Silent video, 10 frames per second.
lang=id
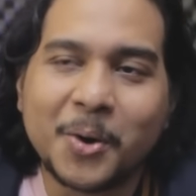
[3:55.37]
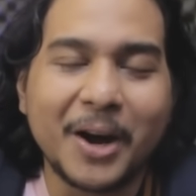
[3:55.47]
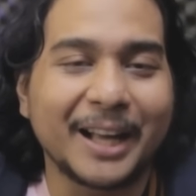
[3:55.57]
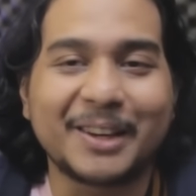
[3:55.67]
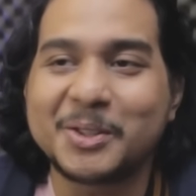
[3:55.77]
gue
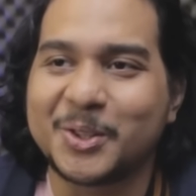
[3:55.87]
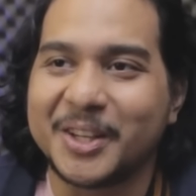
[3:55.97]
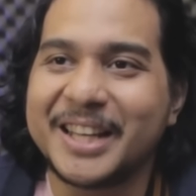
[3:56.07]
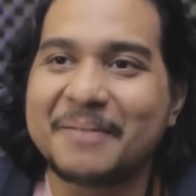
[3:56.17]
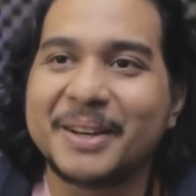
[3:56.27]
gak tahu
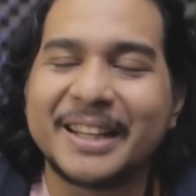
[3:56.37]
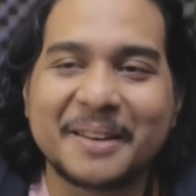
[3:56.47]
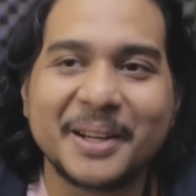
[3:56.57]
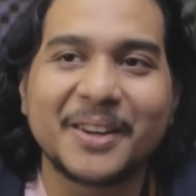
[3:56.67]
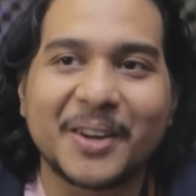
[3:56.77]
storynya apa di
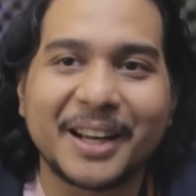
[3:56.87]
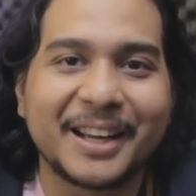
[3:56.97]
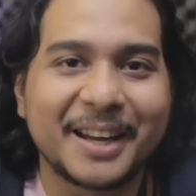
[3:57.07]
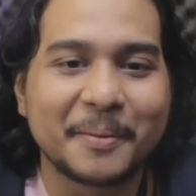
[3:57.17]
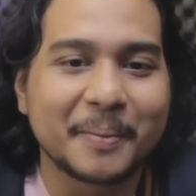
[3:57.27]
game ini orang
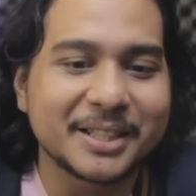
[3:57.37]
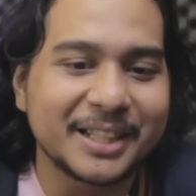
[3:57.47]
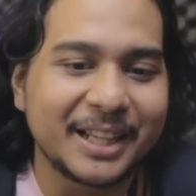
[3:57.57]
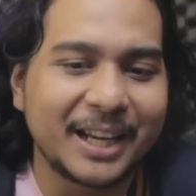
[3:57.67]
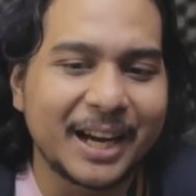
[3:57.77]
game
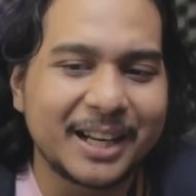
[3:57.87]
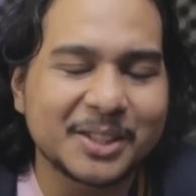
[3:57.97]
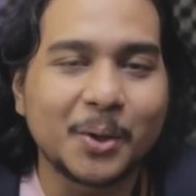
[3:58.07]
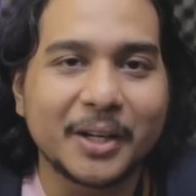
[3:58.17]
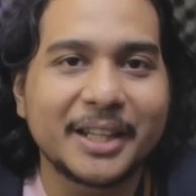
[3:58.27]
masih gak ada
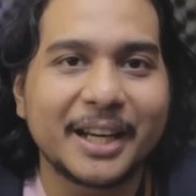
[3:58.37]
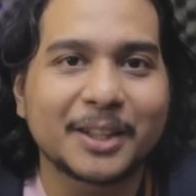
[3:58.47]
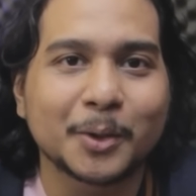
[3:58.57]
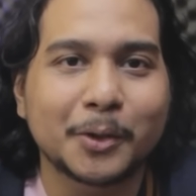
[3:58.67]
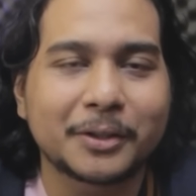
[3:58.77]
storynya ya
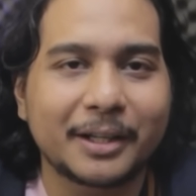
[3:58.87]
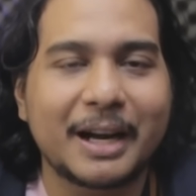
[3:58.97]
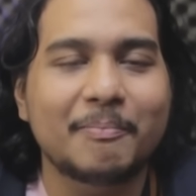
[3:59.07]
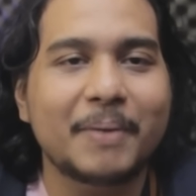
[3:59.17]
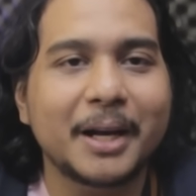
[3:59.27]
tau tau lu
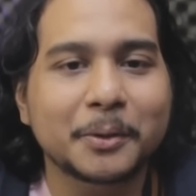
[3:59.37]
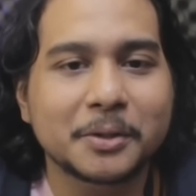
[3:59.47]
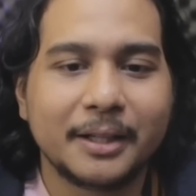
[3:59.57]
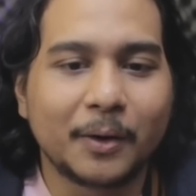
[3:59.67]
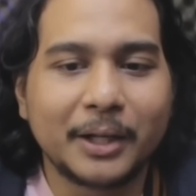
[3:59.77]
terdampar
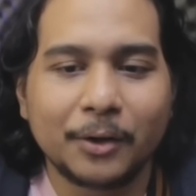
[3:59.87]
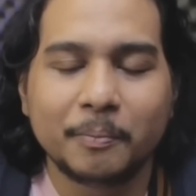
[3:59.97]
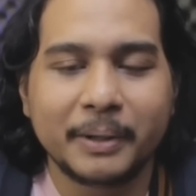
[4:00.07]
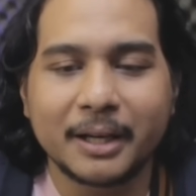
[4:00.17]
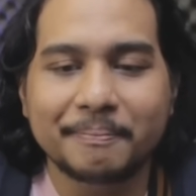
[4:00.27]
terus ya udah lu
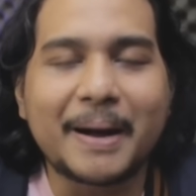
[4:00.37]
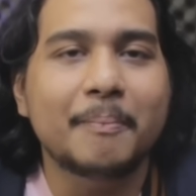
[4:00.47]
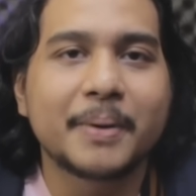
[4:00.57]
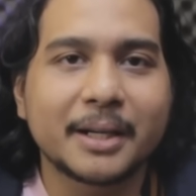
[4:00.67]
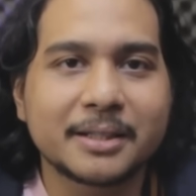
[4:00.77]
bikin pabrik